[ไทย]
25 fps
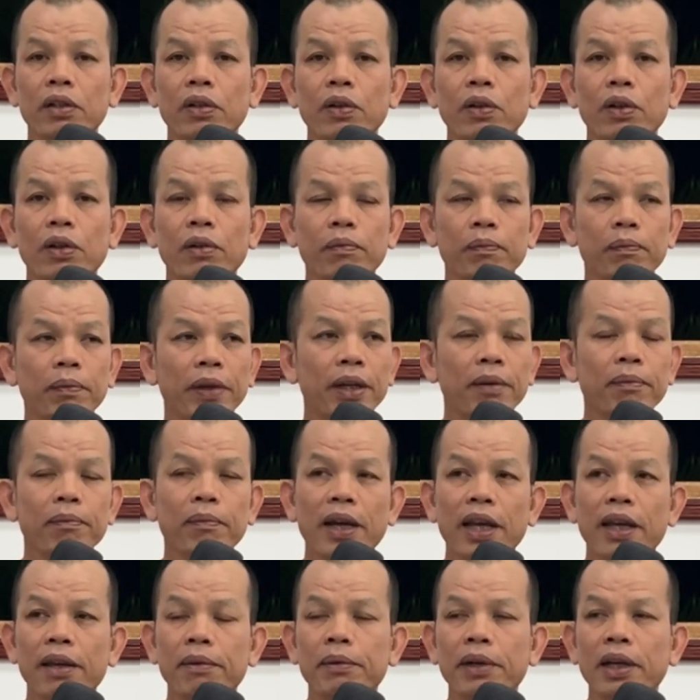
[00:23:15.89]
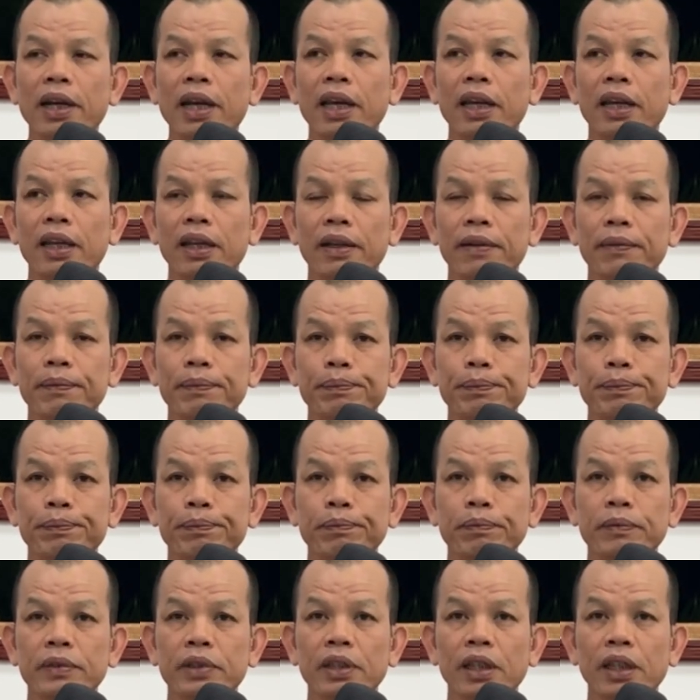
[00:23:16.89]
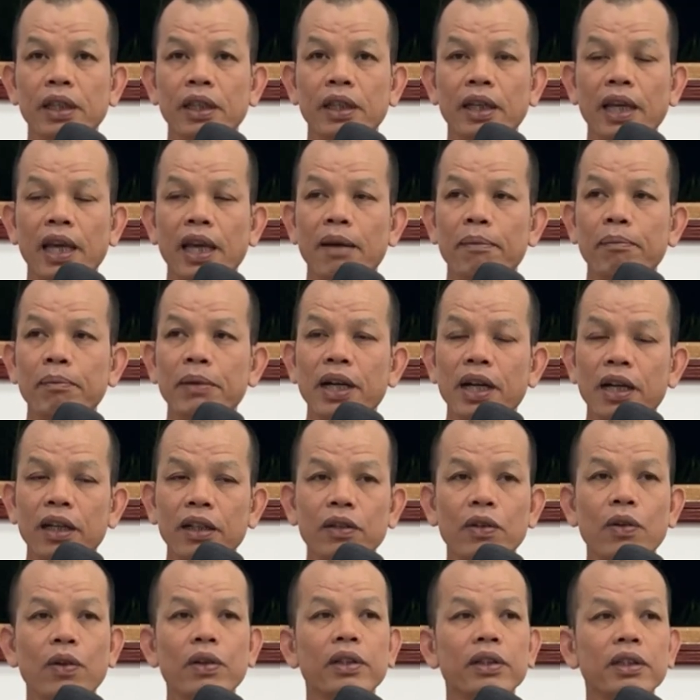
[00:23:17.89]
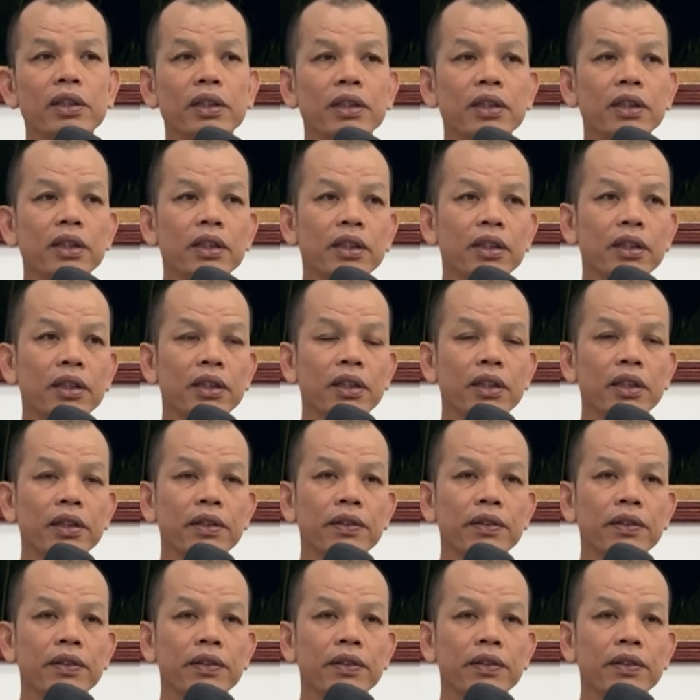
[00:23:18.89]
โลดเป็นไปว่าได้นี่แค่เบื้องต้นซื่อ